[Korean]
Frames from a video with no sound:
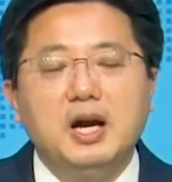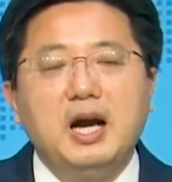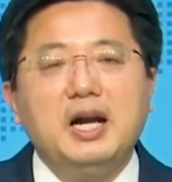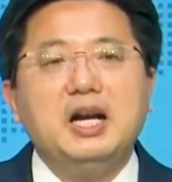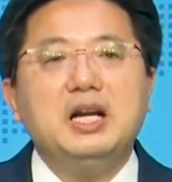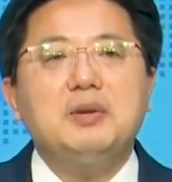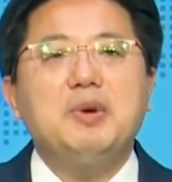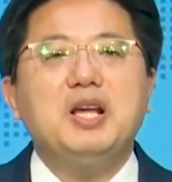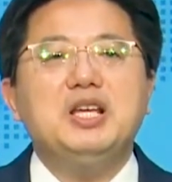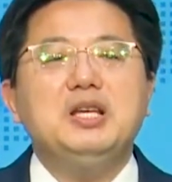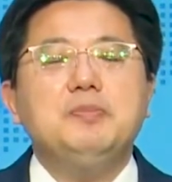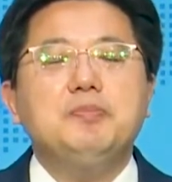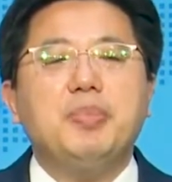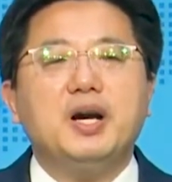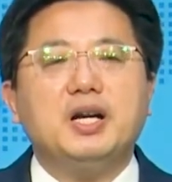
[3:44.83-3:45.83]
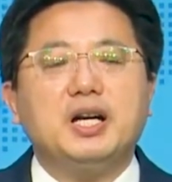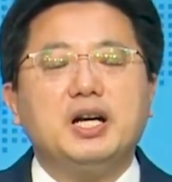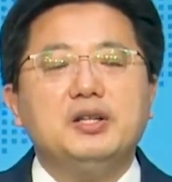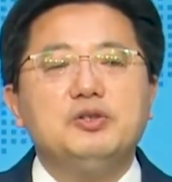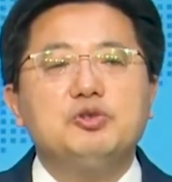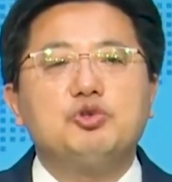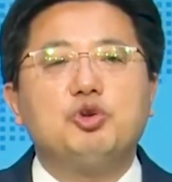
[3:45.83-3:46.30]
하나님의
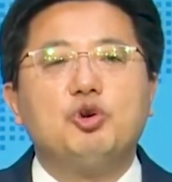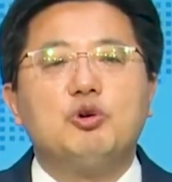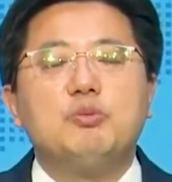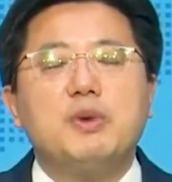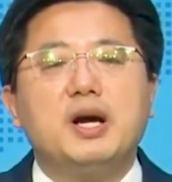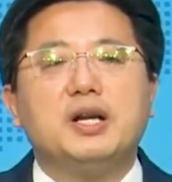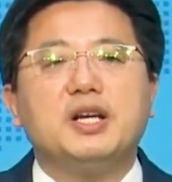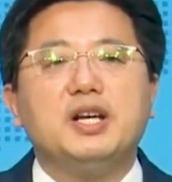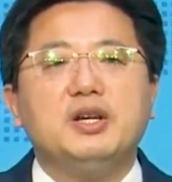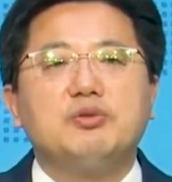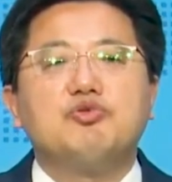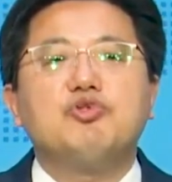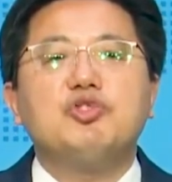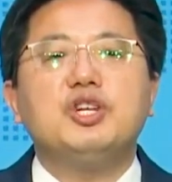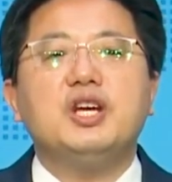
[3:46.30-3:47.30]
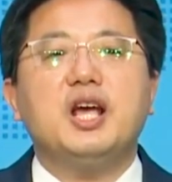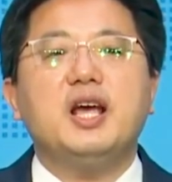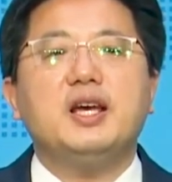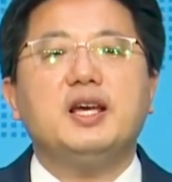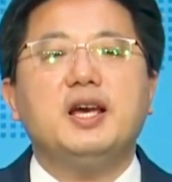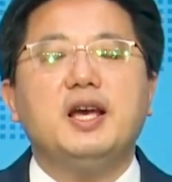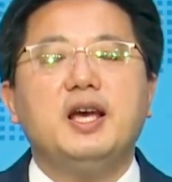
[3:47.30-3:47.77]
임박한 종말이
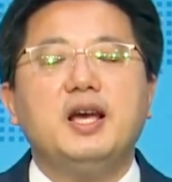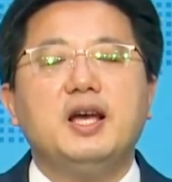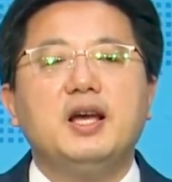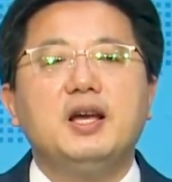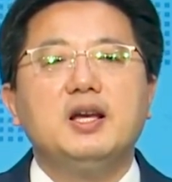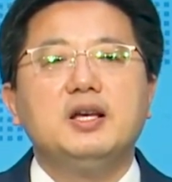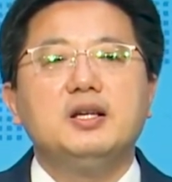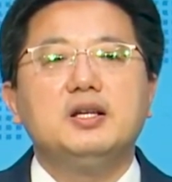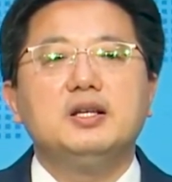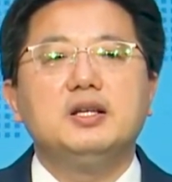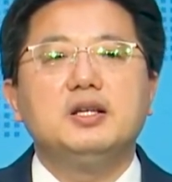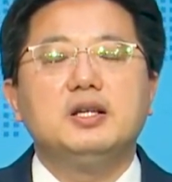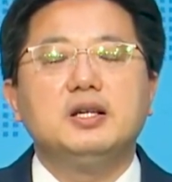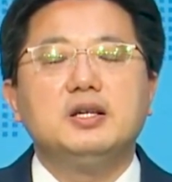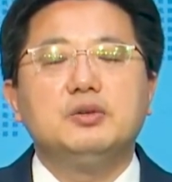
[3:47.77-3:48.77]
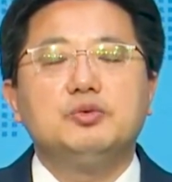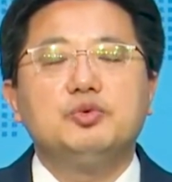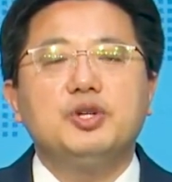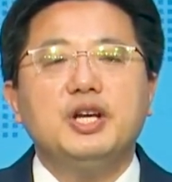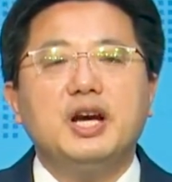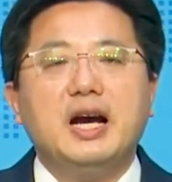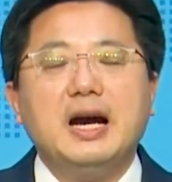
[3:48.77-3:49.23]
우리에게
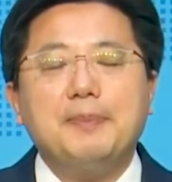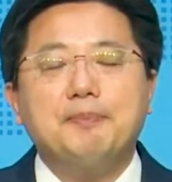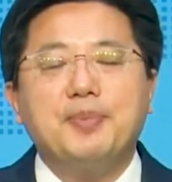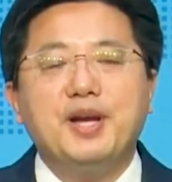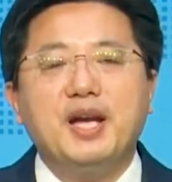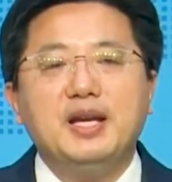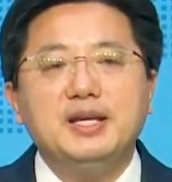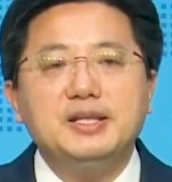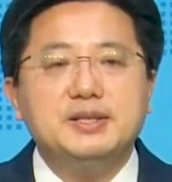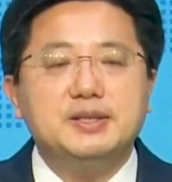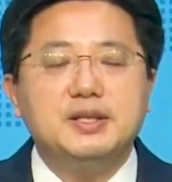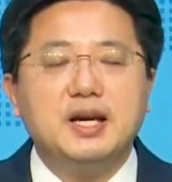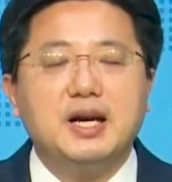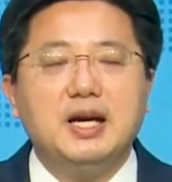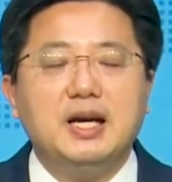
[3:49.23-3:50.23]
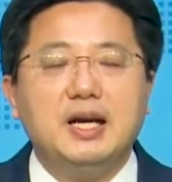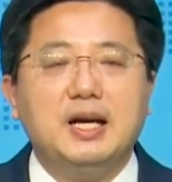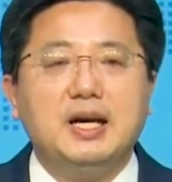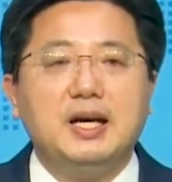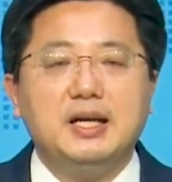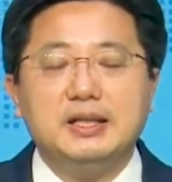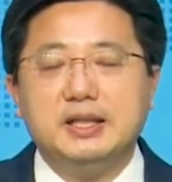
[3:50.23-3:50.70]
우리 앞에
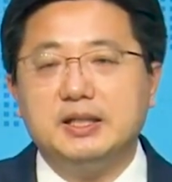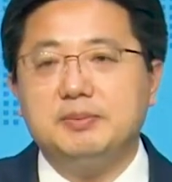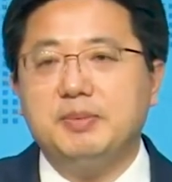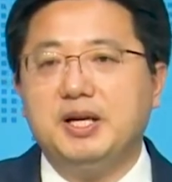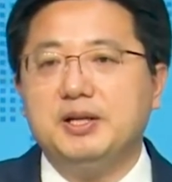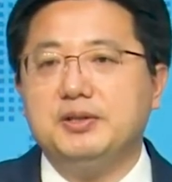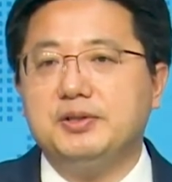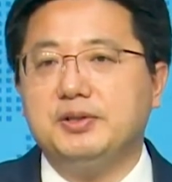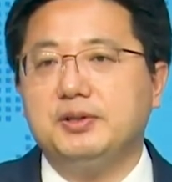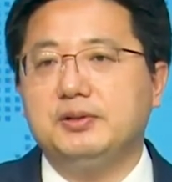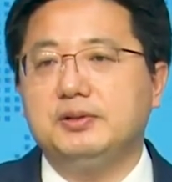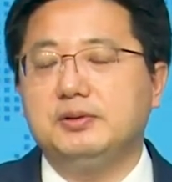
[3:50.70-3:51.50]
있다라는 말이죠.